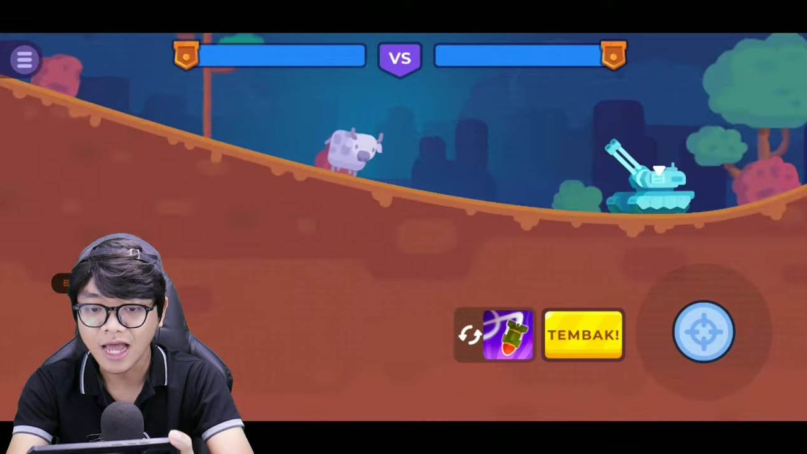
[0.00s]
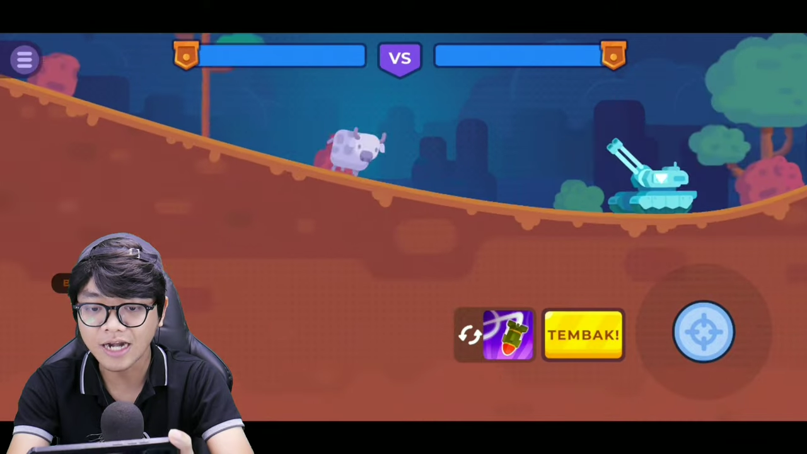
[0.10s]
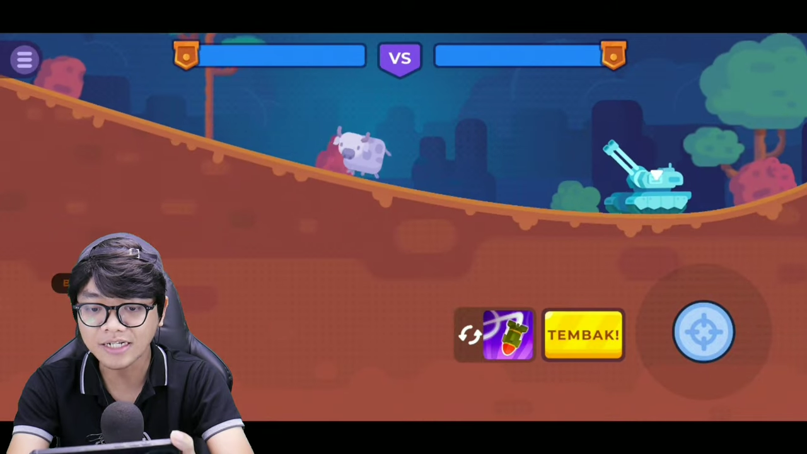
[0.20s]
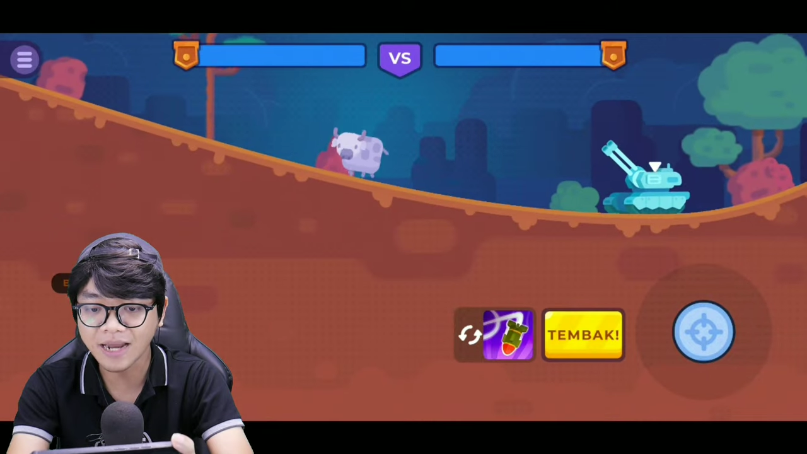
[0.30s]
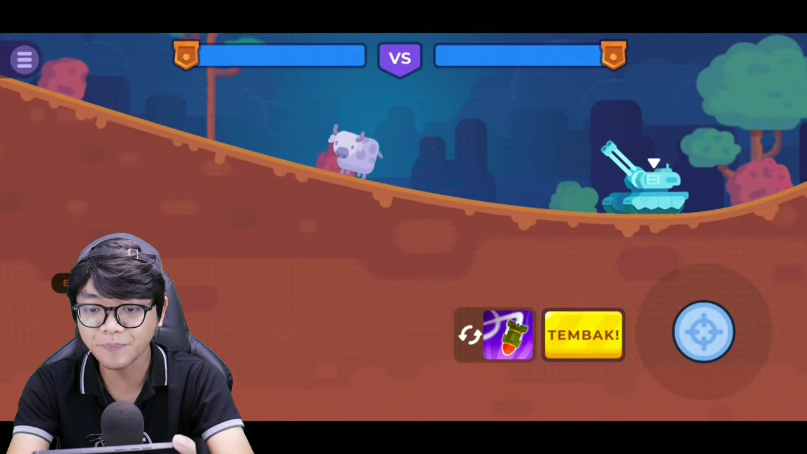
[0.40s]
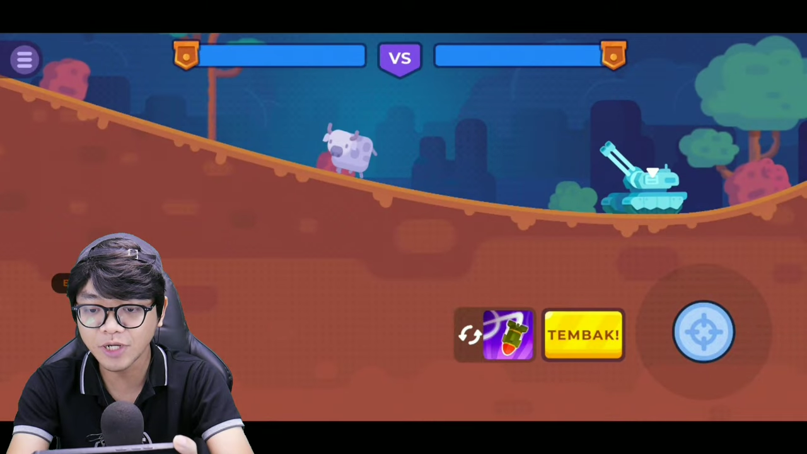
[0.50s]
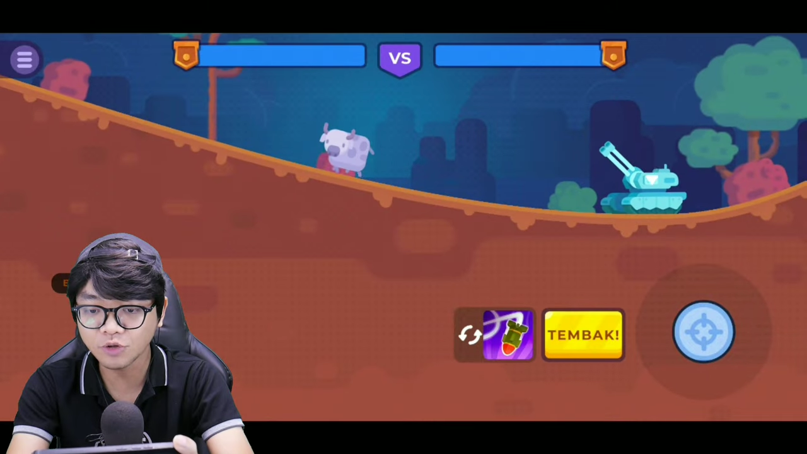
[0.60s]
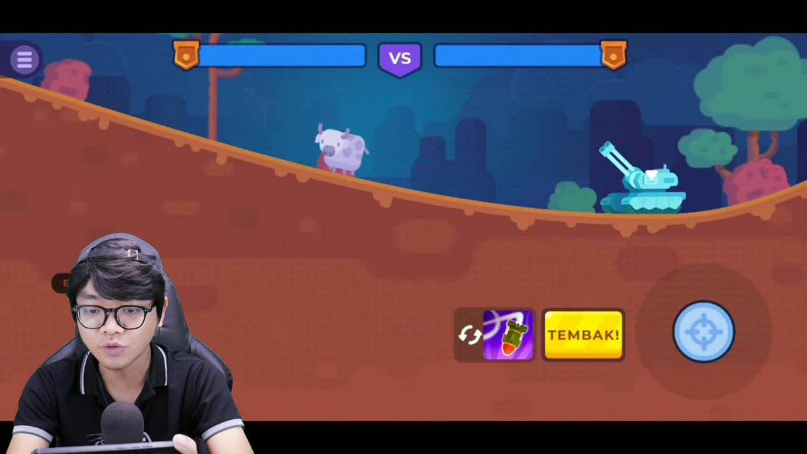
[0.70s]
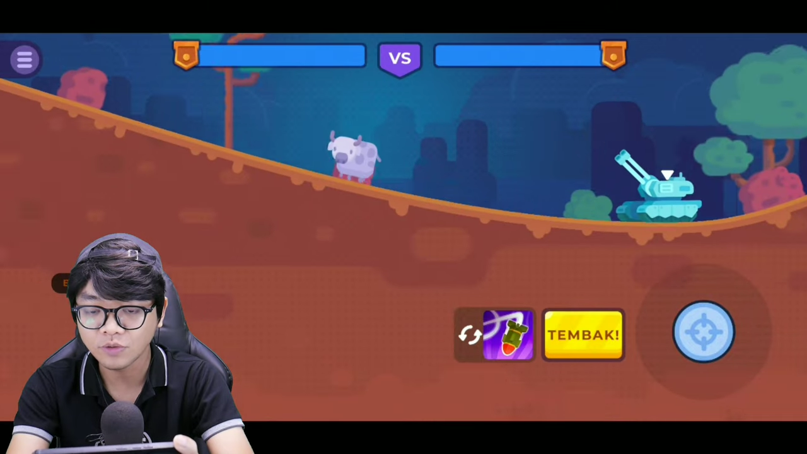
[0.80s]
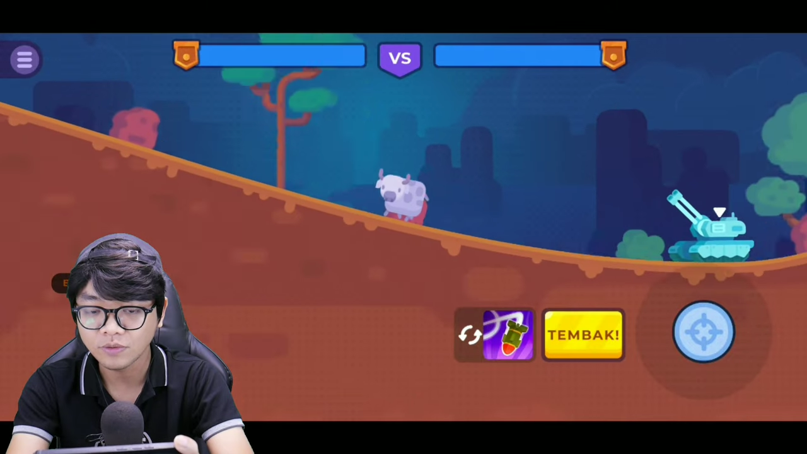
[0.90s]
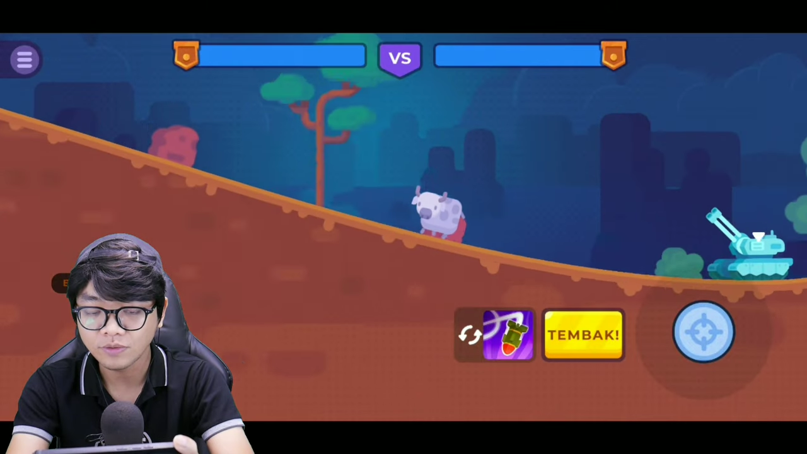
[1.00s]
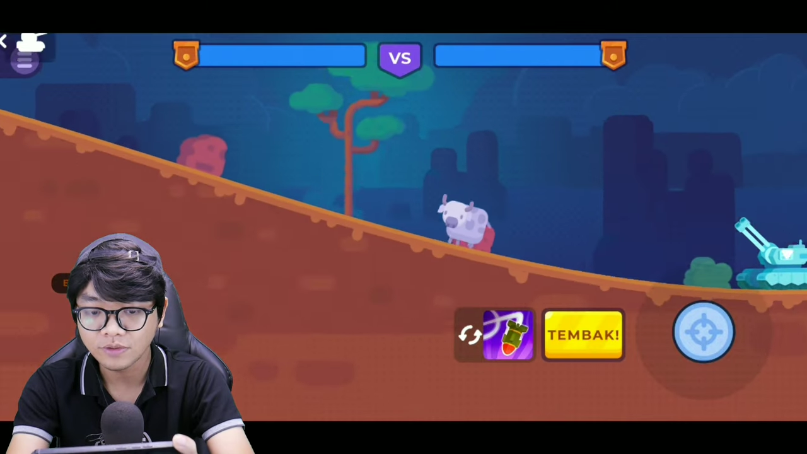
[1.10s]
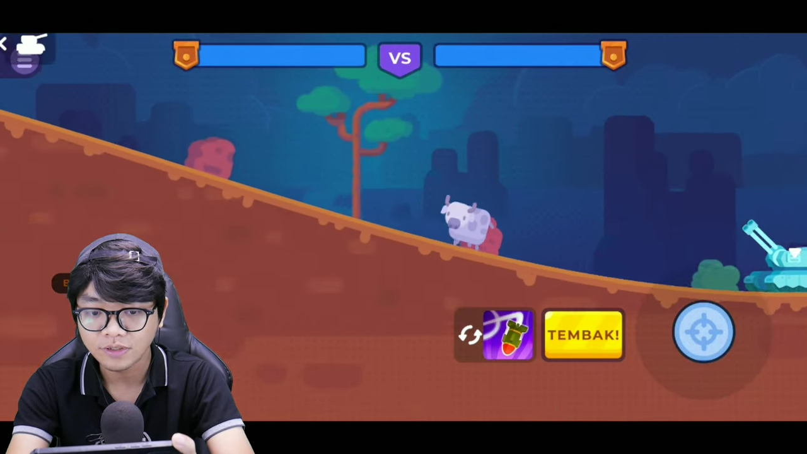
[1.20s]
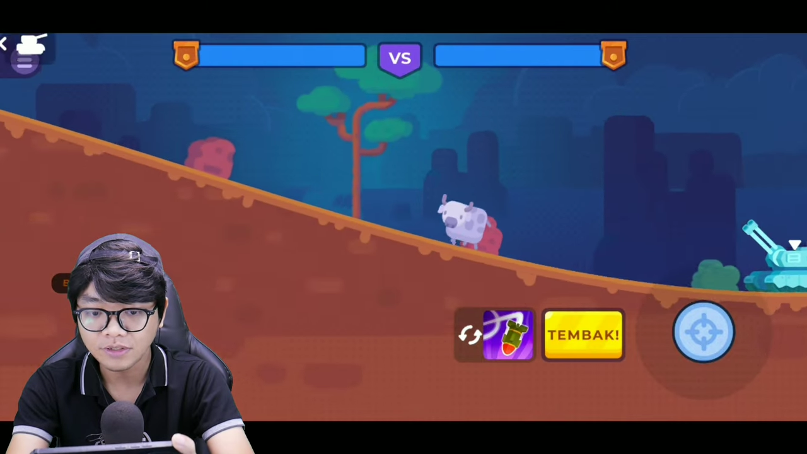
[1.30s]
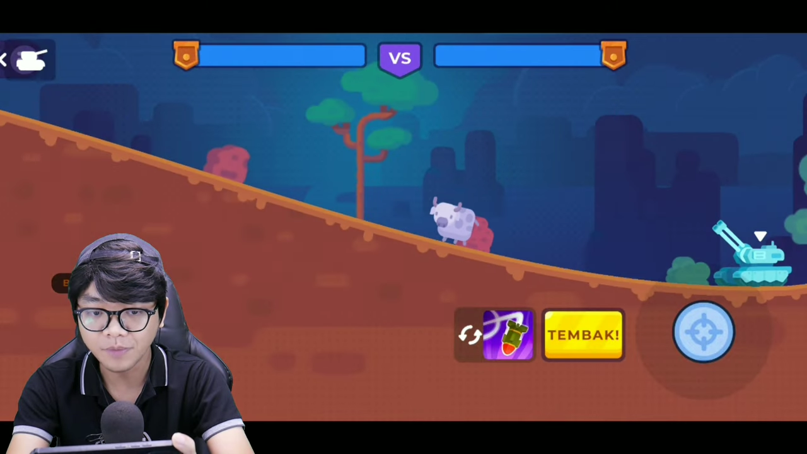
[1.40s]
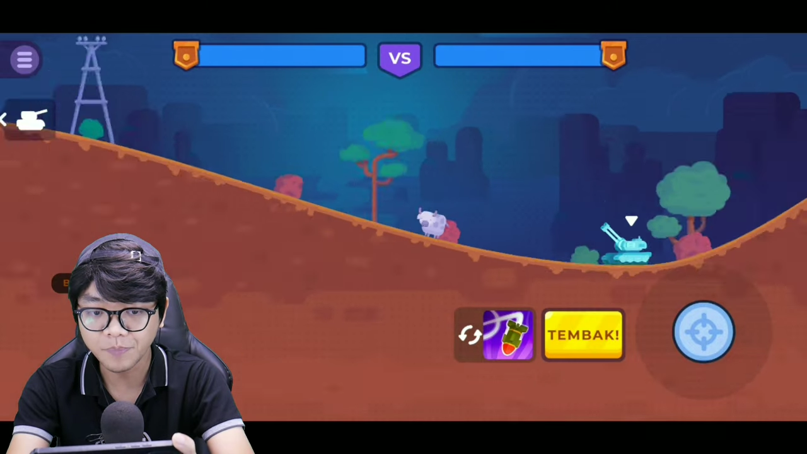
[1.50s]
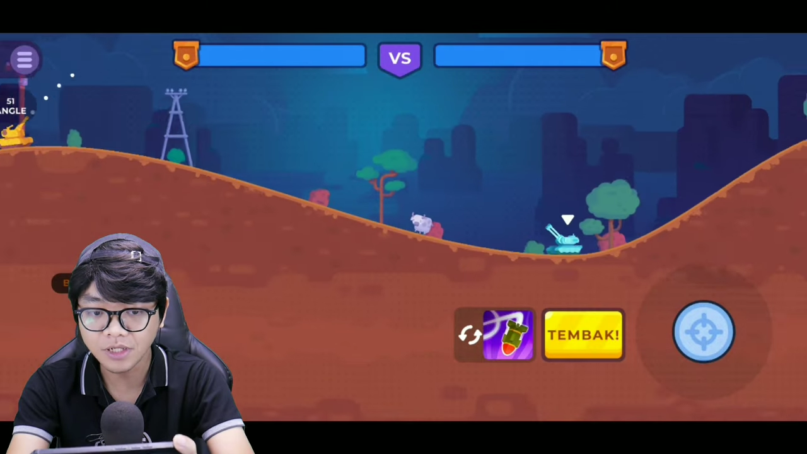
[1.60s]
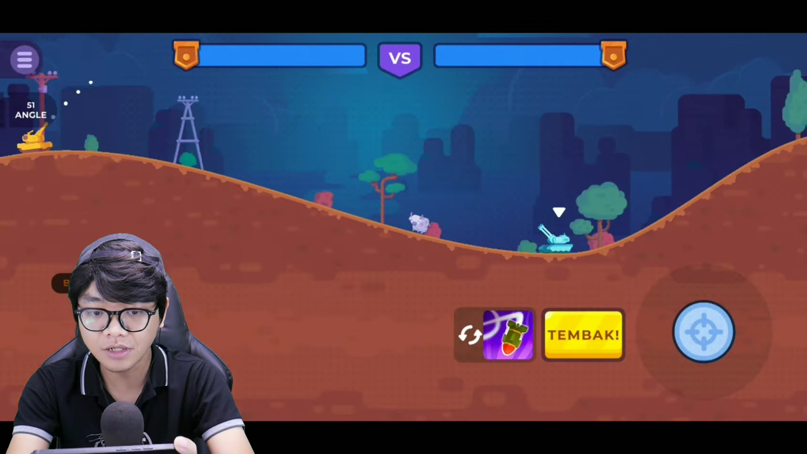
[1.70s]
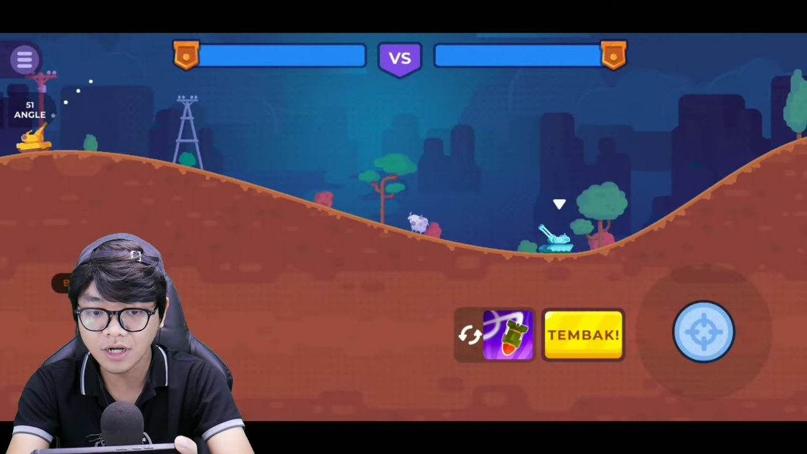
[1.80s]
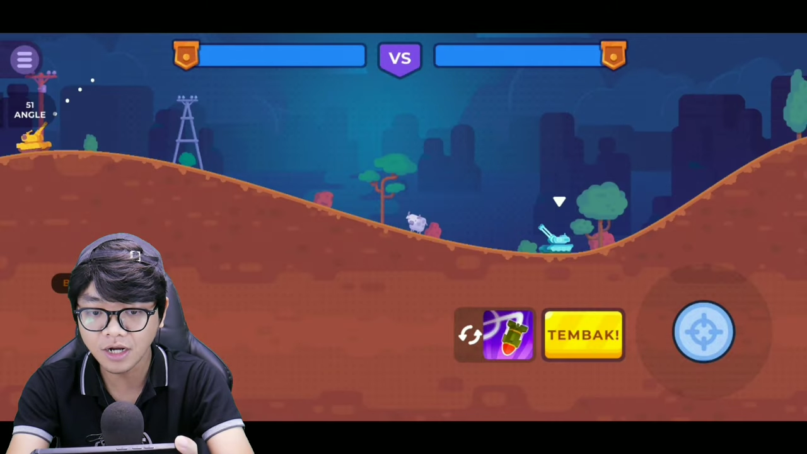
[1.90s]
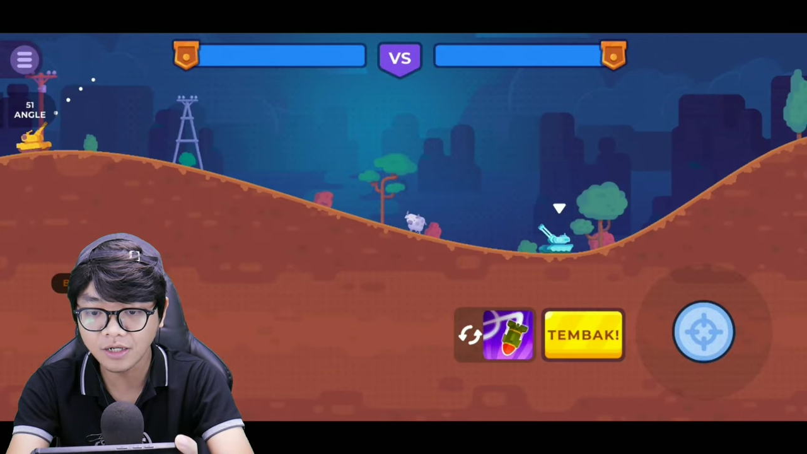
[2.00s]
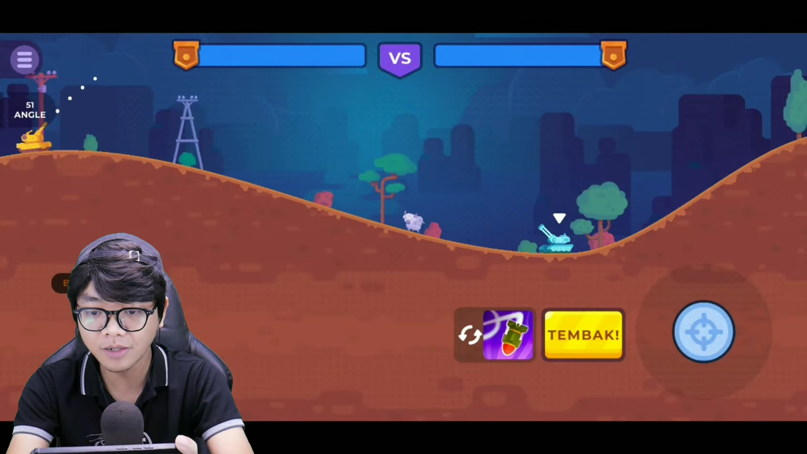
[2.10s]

Ada sapi tuh sapinya jangan